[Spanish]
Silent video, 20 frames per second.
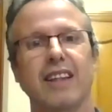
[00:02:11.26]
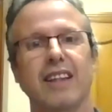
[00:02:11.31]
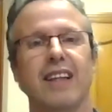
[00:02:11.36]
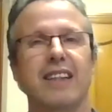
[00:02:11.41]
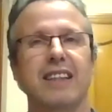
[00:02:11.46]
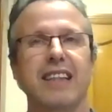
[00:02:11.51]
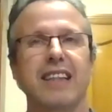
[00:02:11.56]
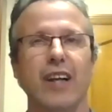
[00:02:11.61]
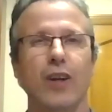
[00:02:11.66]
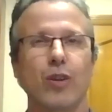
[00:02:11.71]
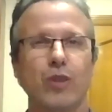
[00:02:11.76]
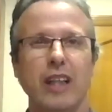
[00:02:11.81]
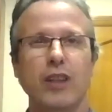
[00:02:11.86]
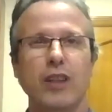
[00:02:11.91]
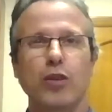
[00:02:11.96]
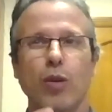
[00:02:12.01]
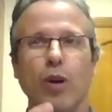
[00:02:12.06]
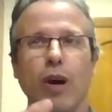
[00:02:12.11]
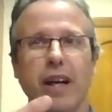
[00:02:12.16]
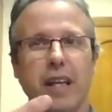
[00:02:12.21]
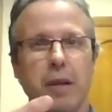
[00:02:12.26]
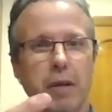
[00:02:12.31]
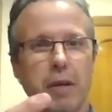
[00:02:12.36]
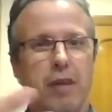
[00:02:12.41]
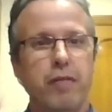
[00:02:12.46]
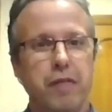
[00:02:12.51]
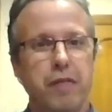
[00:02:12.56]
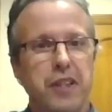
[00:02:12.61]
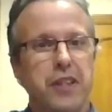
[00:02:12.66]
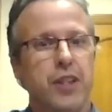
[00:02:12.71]
ya no tanto a nivel
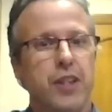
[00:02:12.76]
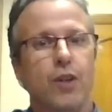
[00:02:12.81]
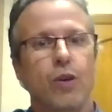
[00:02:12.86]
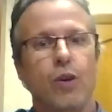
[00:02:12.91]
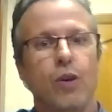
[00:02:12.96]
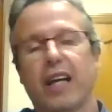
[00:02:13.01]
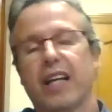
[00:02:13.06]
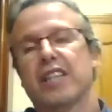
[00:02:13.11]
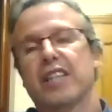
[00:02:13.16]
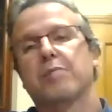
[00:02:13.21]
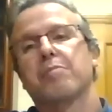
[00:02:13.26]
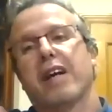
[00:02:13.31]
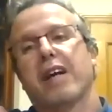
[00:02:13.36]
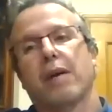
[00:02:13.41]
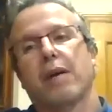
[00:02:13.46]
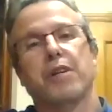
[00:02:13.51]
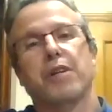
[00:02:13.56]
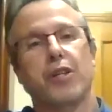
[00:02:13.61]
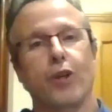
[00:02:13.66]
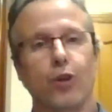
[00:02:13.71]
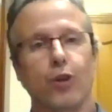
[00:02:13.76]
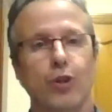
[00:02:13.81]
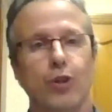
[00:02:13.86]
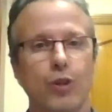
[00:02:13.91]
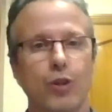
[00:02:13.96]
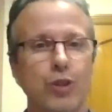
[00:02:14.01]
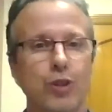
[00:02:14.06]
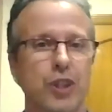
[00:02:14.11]
físico, que es maravilloso,